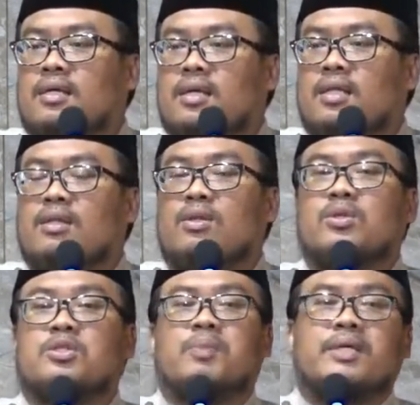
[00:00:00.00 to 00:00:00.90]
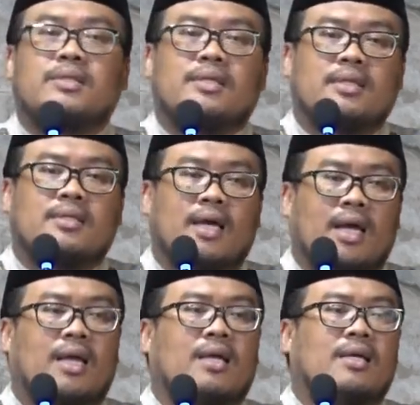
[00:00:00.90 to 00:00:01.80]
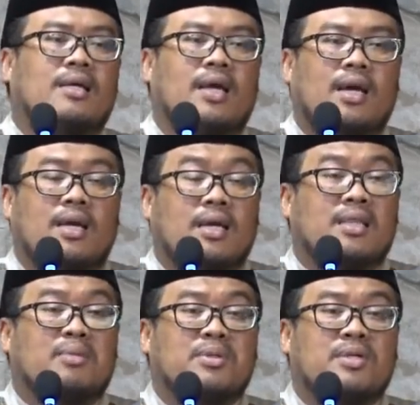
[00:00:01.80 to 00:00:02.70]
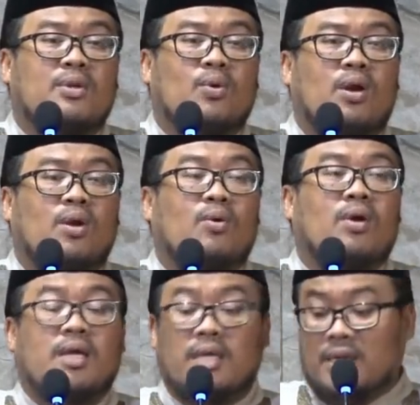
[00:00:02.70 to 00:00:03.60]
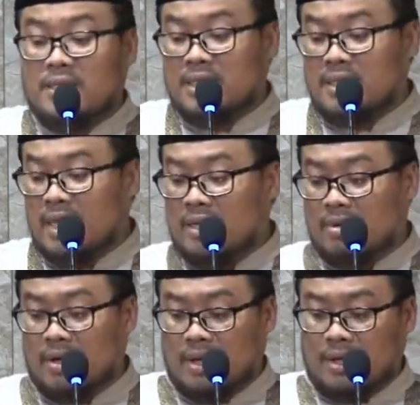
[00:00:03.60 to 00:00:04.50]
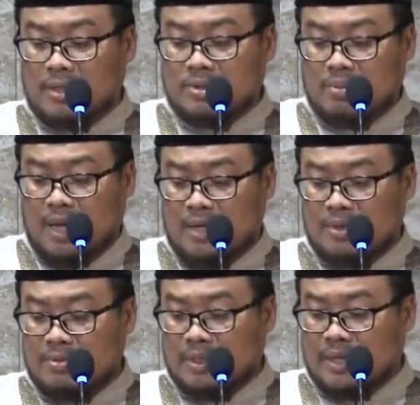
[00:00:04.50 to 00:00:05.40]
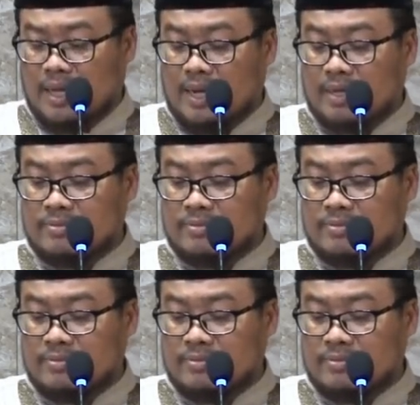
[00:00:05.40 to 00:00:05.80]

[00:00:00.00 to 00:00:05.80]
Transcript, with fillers: introspeksi kita agar kita menjadi orang-orang yang dicintai oleh Allah Subhanahu wa taala